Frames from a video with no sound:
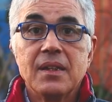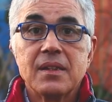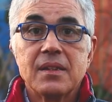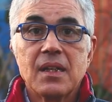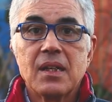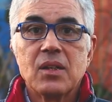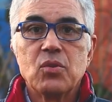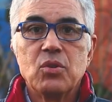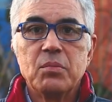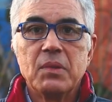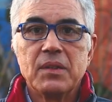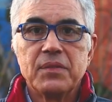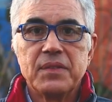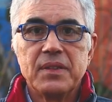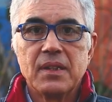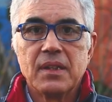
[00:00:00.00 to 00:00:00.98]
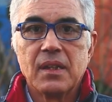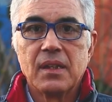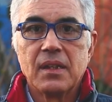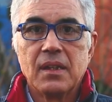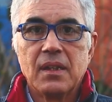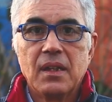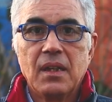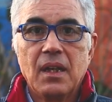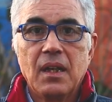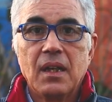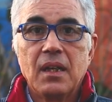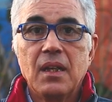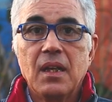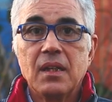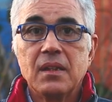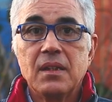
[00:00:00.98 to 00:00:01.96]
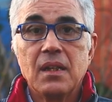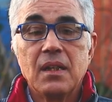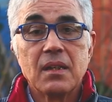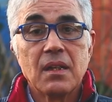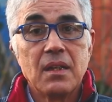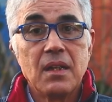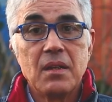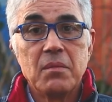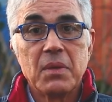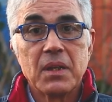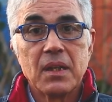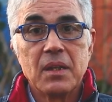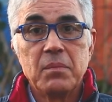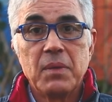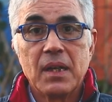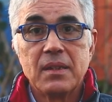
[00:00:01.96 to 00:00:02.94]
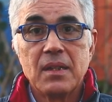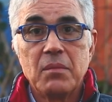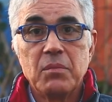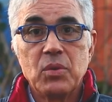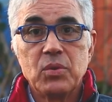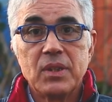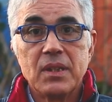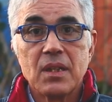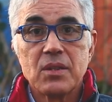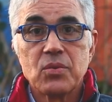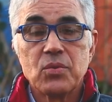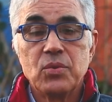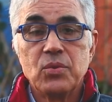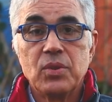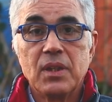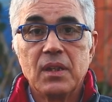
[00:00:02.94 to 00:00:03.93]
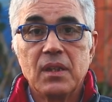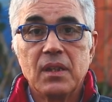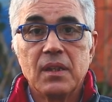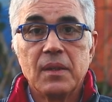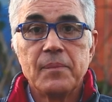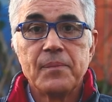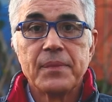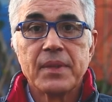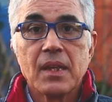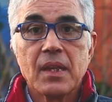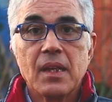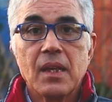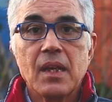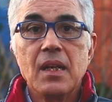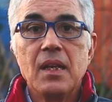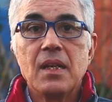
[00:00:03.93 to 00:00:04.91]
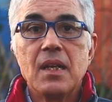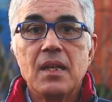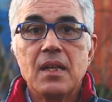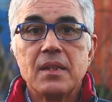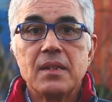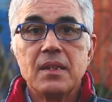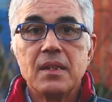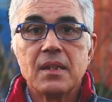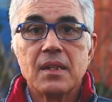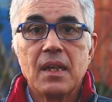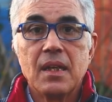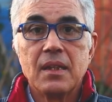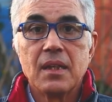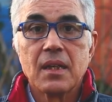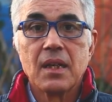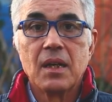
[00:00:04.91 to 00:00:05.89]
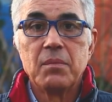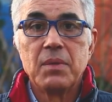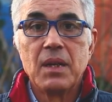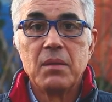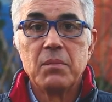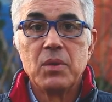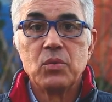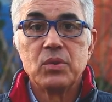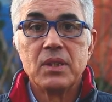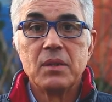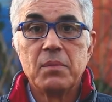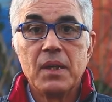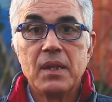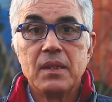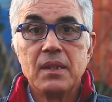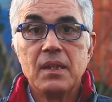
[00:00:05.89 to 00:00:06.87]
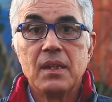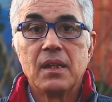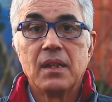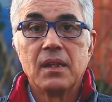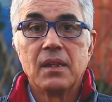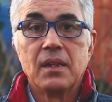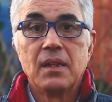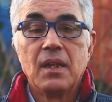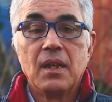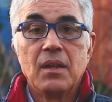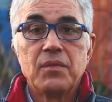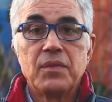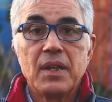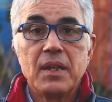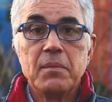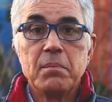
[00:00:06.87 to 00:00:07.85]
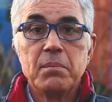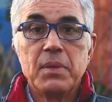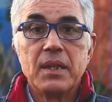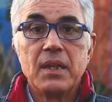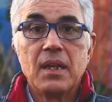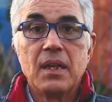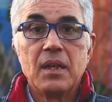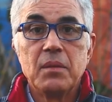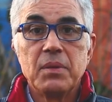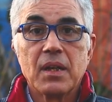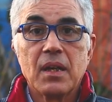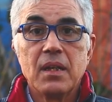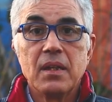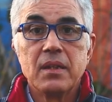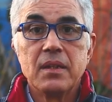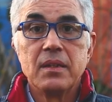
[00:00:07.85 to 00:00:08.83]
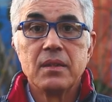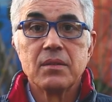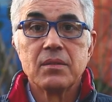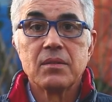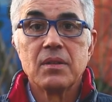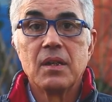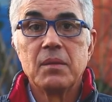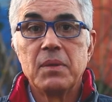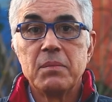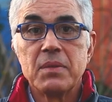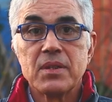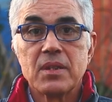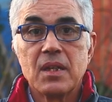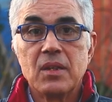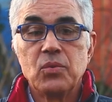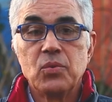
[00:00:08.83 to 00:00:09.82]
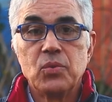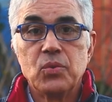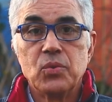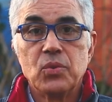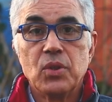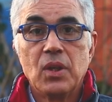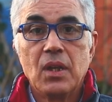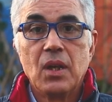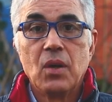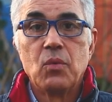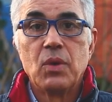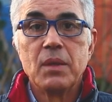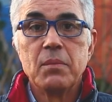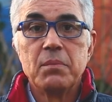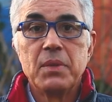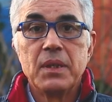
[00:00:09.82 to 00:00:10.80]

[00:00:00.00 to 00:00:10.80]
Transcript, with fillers: ترك ما فيها لا دار للمرء بعد الموت يسكنها إلا التي كان قبل الموت بانيها فإن بناها بخير طاب مسكنه وإن